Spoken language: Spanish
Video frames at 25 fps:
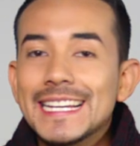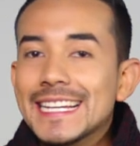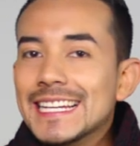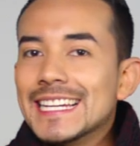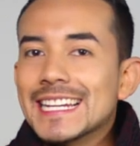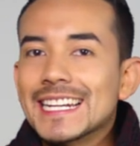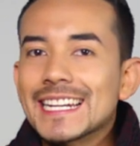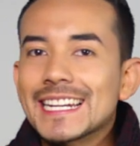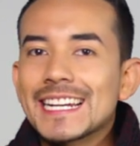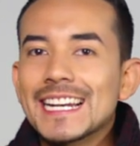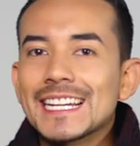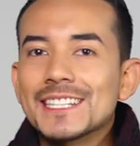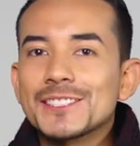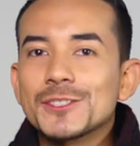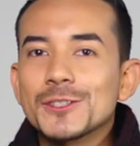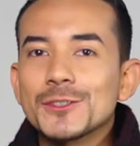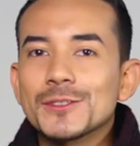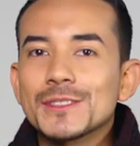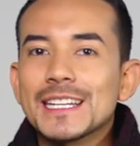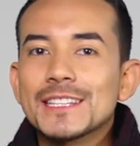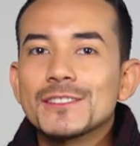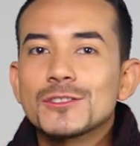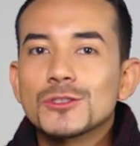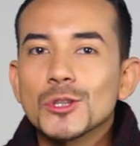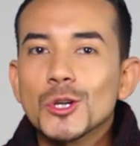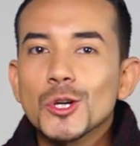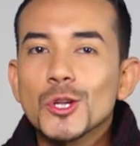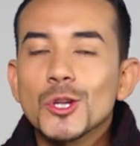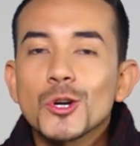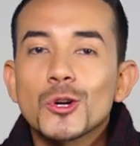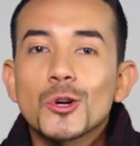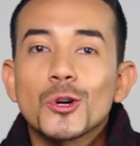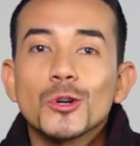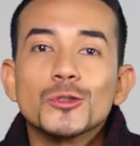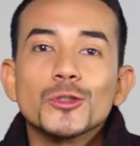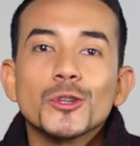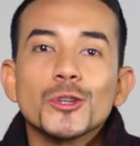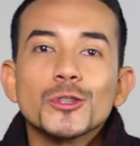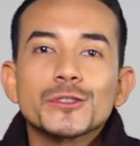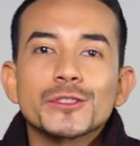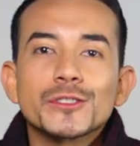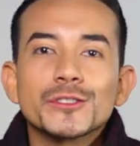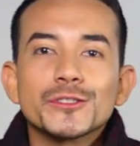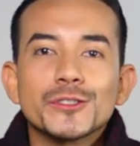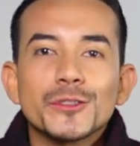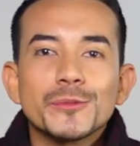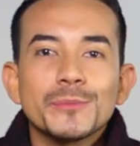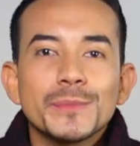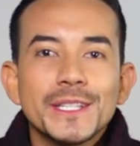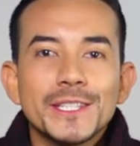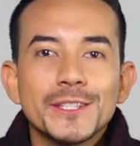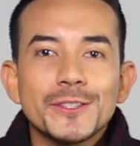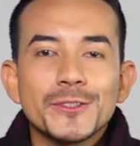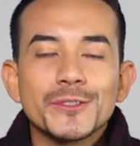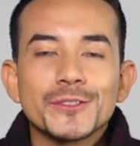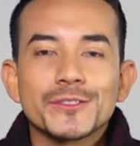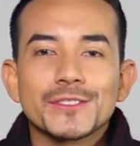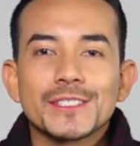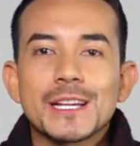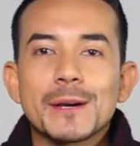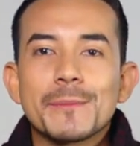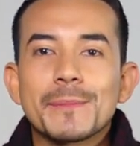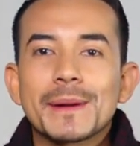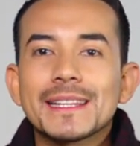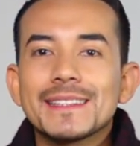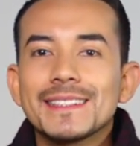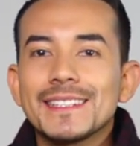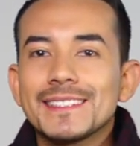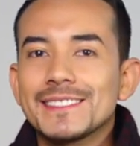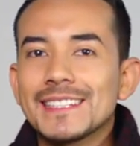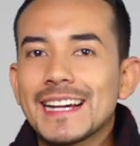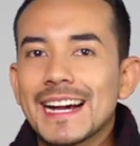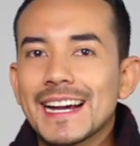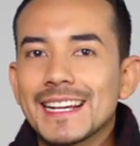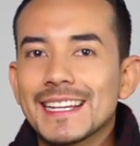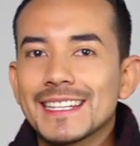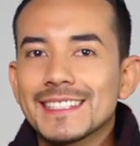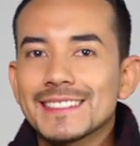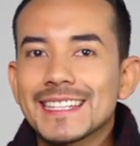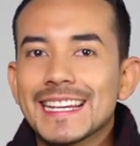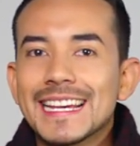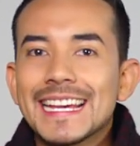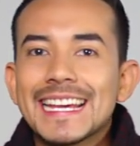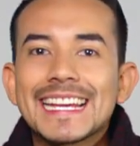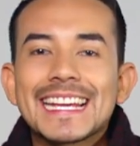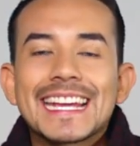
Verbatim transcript: y relacionan todo con otros dominios y aprendizajes